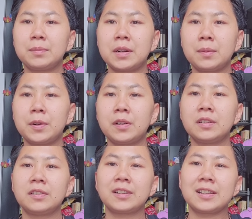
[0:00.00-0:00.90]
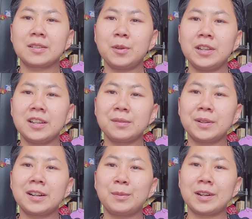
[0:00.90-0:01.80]
berkabar kalau untuk kita semuanya
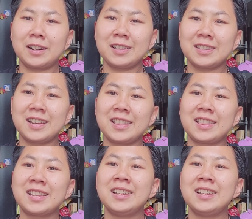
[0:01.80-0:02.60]
Gimana kabar kalian sehat?